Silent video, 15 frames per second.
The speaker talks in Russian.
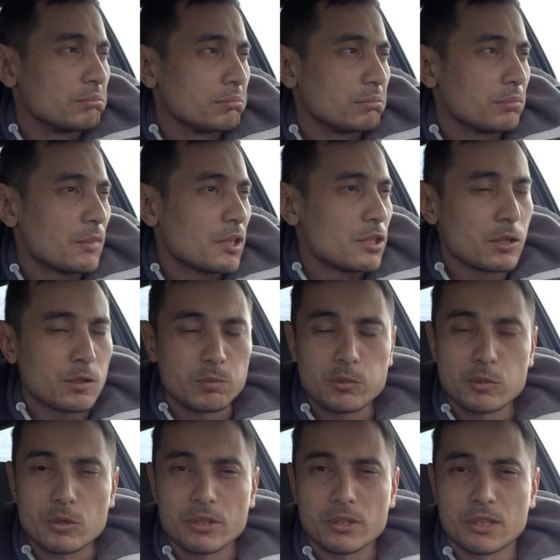до сих
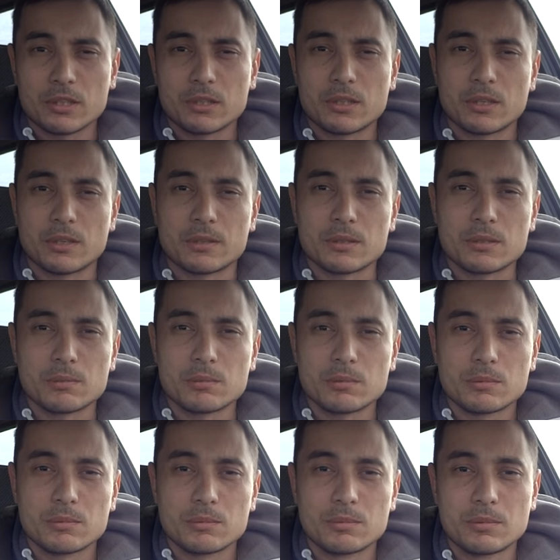пор иногда
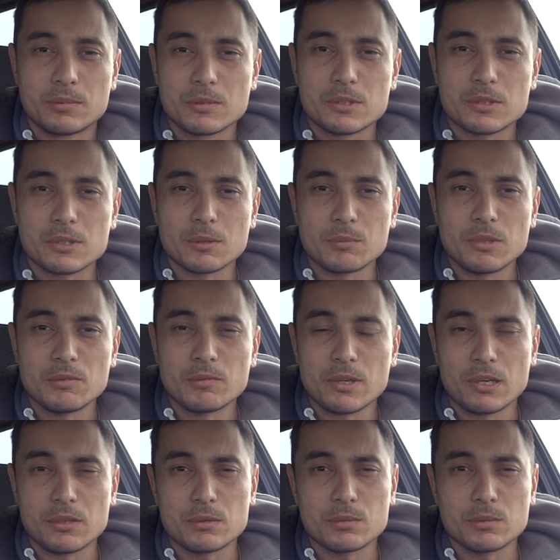
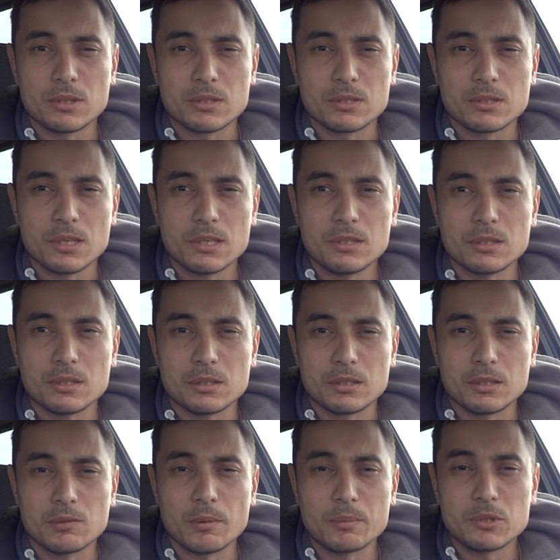сомневаюсь в своих знаниях
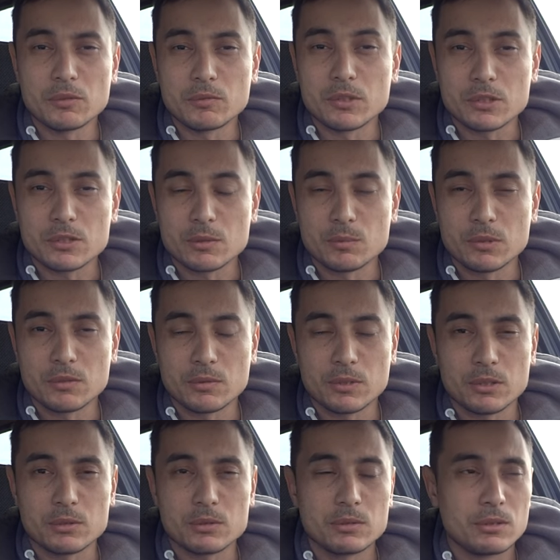и вообще в них
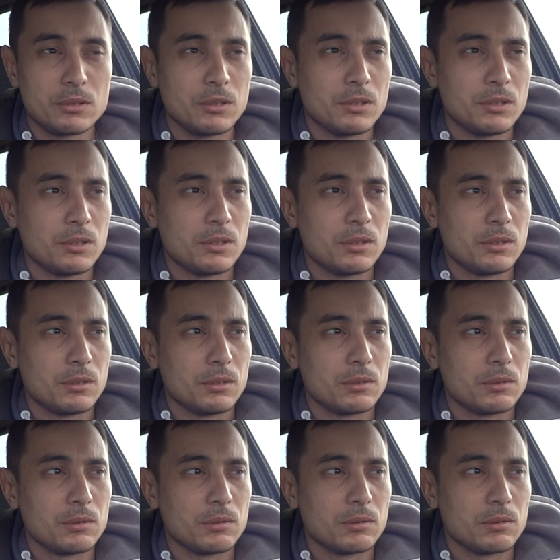сомневаюсь.
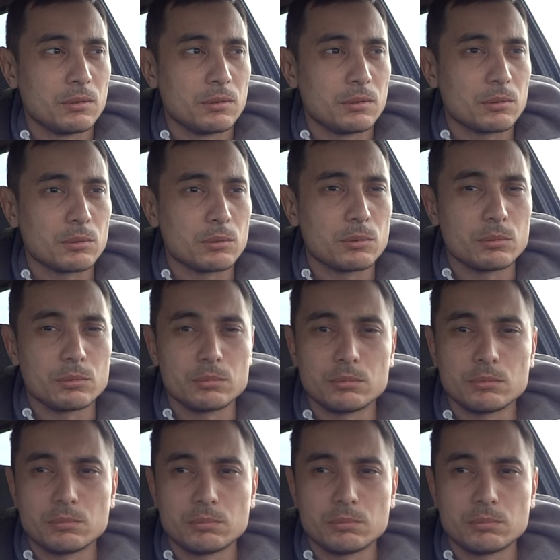Ну,